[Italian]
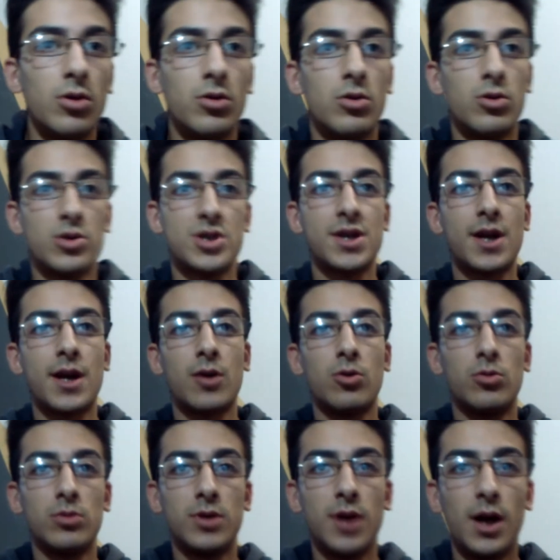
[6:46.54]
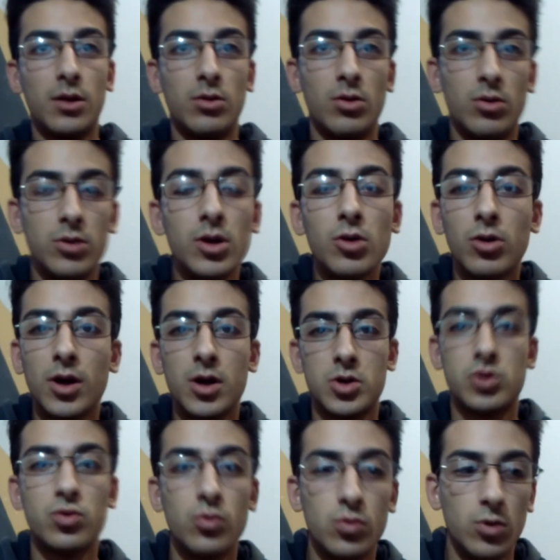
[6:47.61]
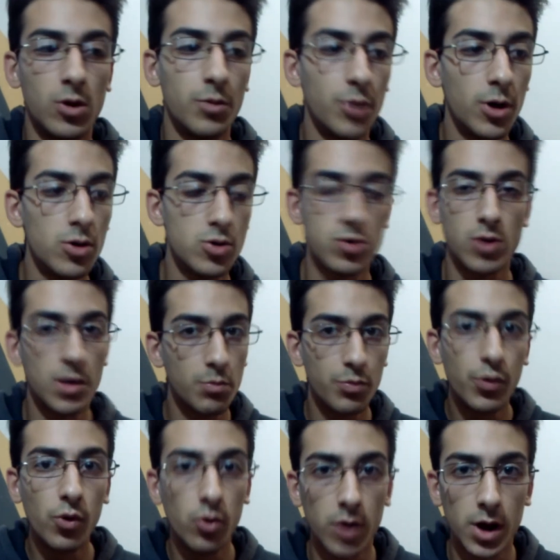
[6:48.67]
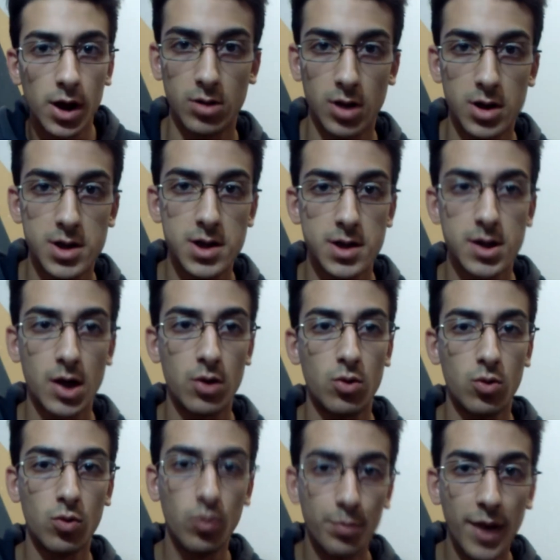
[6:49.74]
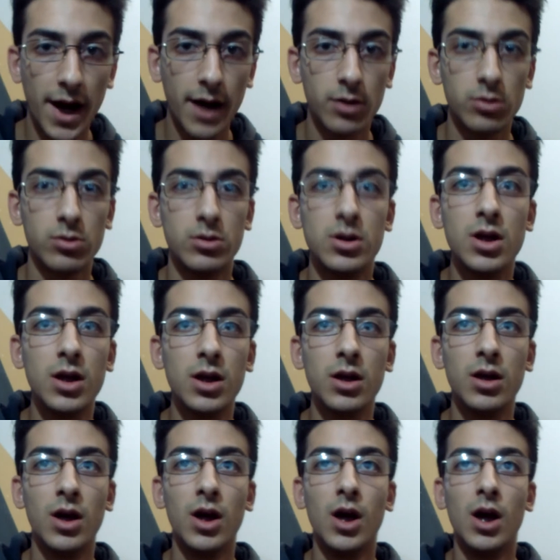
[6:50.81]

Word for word: non lo sta raccontando, non dico nessuno, però sono in pochi che si stanno occupando di